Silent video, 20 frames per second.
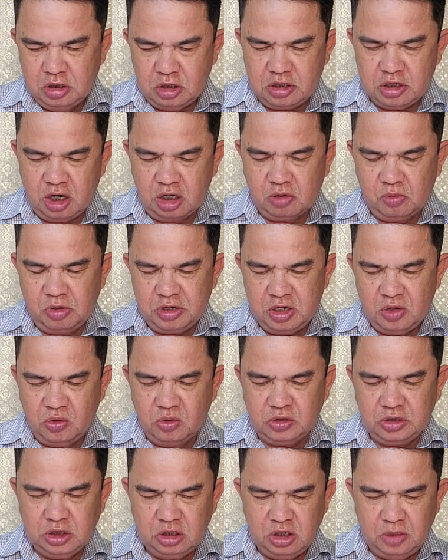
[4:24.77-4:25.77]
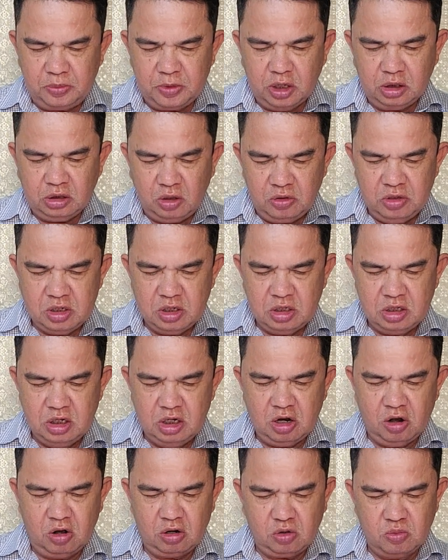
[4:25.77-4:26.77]
Trước giờ cũng có nhiều luật sư giúp đỡ tôi
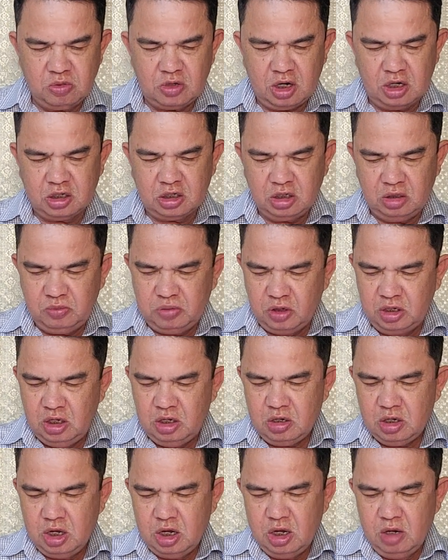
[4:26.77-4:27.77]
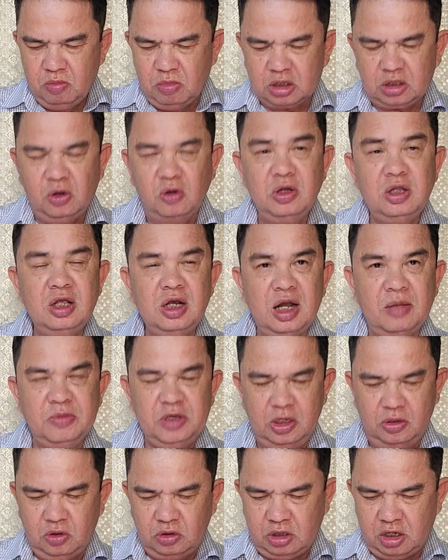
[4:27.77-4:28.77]
nhưng họ cũng cần kinh phí mà tôi thì
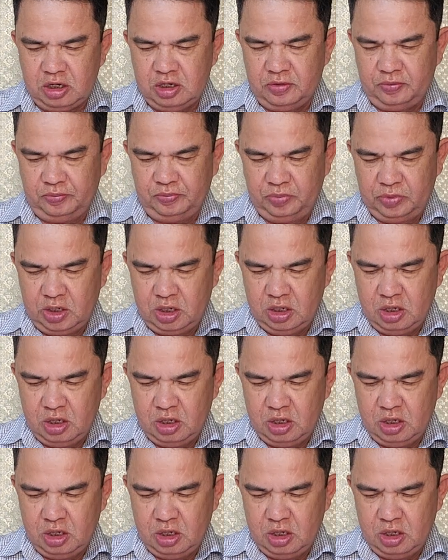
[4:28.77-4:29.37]
làm gì có tiền.